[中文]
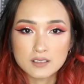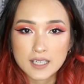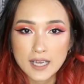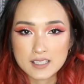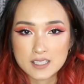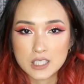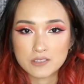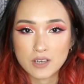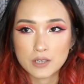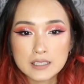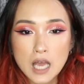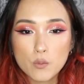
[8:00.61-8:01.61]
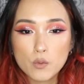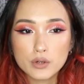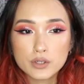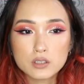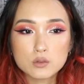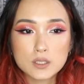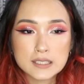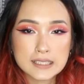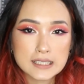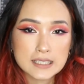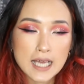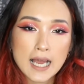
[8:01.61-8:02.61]
的干洗法。那我有用过
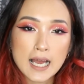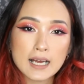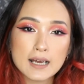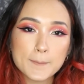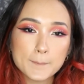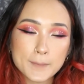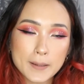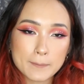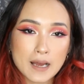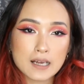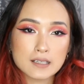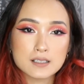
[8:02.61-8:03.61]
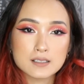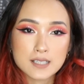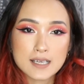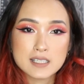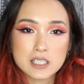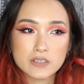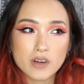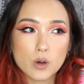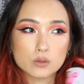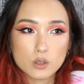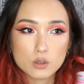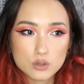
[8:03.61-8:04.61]
其他品牌的干洗法，
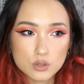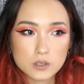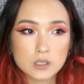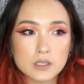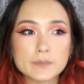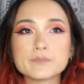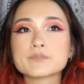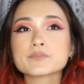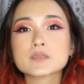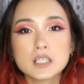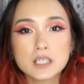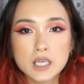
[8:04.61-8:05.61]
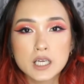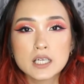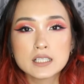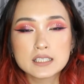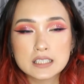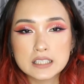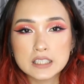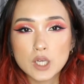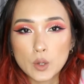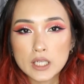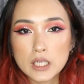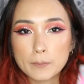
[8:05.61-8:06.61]
我都觉得吸
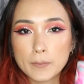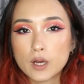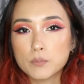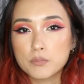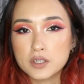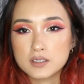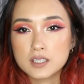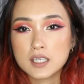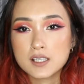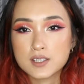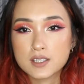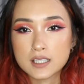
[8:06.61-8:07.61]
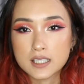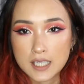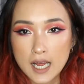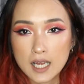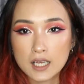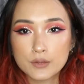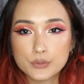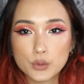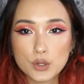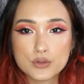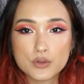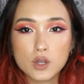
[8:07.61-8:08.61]
油力没有 Batiste 的强。
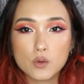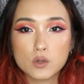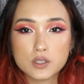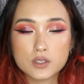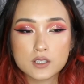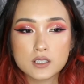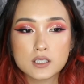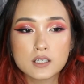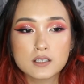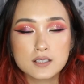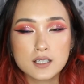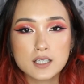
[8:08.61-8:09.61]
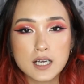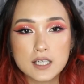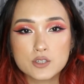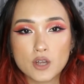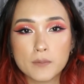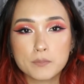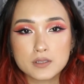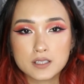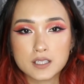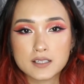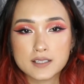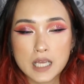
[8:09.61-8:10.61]
对，所以我就是真的很喜欢
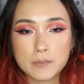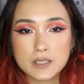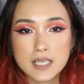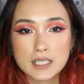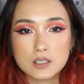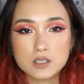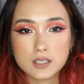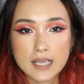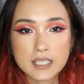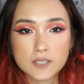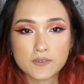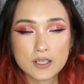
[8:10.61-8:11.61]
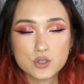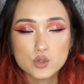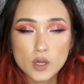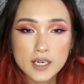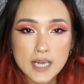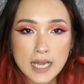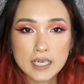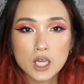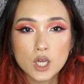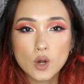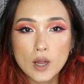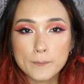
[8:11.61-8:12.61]
Batiste 他们家的干洗法，虽然
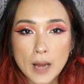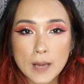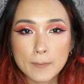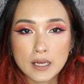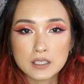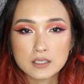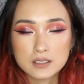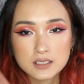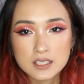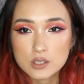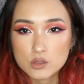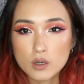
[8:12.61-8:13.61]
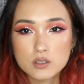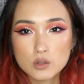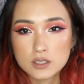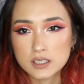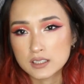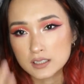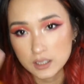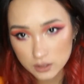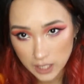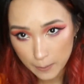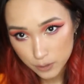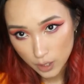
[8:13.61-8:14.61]
会白白的，可是你搓一搓其实也就
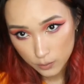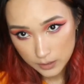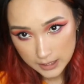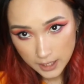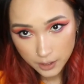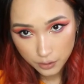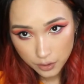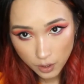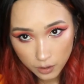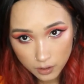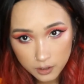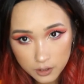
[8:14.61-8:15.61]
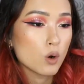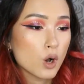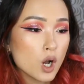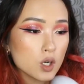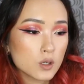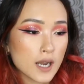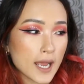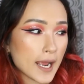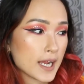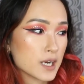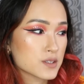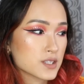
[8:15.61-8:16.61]
看不出来。我今天有用，我后来
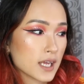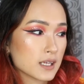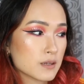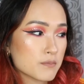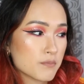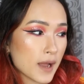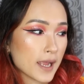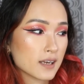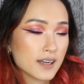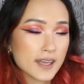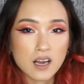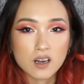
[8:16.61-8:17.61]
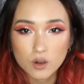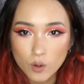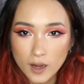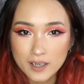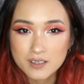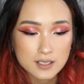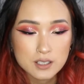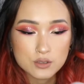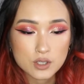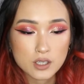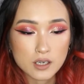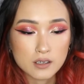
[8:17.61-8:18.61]
还有再买两罐，真的
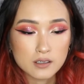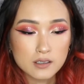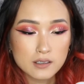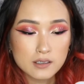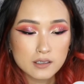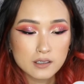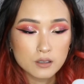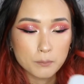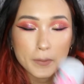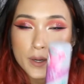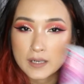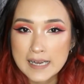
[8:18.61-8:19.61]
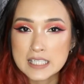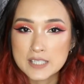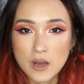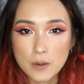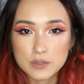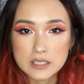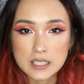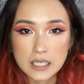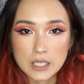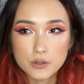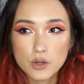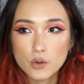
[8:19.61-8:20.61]
觉得。 没有干洗法不行，
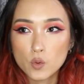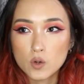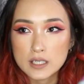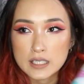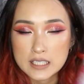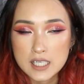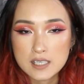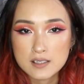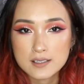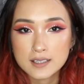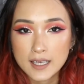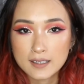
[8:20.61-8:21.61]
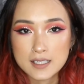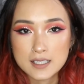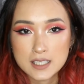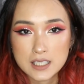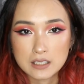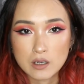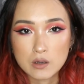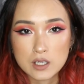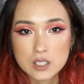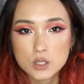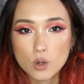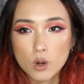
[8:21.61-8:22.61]
因为我以前是天天洗头，可
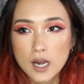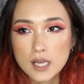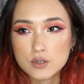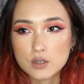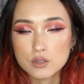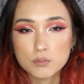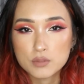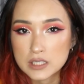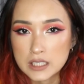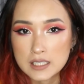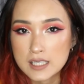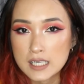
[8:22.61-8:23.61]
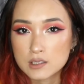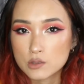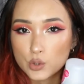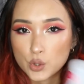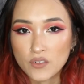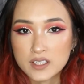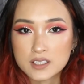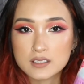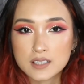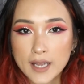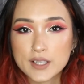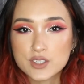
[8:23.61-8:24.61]
是我后来觉得说不行，这样对头发真
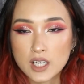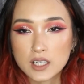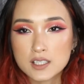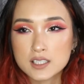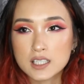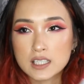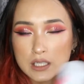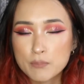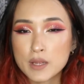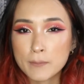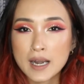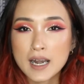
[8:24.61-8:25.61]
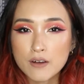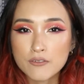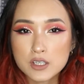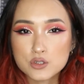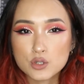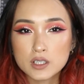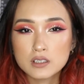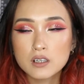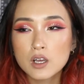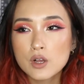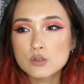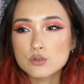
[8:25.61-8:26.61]
的太伤了，而且也也蛮浪费水的，
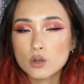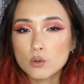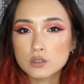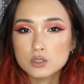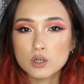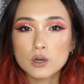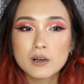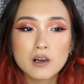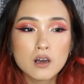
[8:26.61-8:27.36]
所以我就，